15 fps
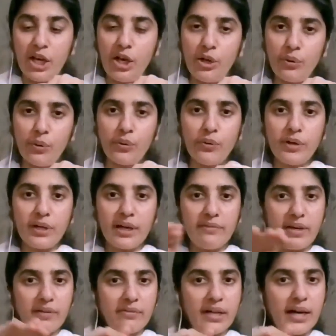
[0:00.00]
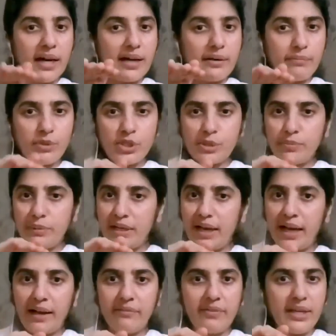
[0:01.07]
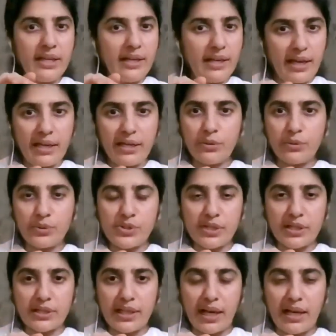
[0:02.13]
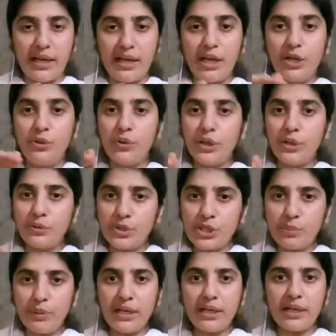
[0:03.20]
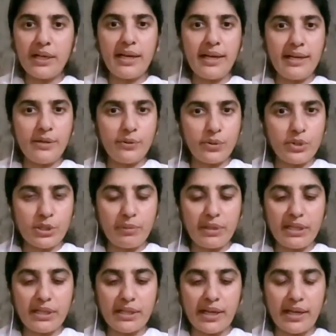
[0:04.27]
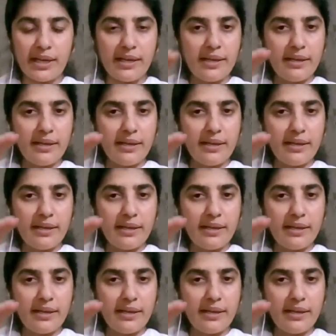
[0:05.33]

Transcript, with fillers: लोगों का व्यवहार मुझ पर हावी नहीं हो सकता कोई कुछ भी कहे कुछ भी करे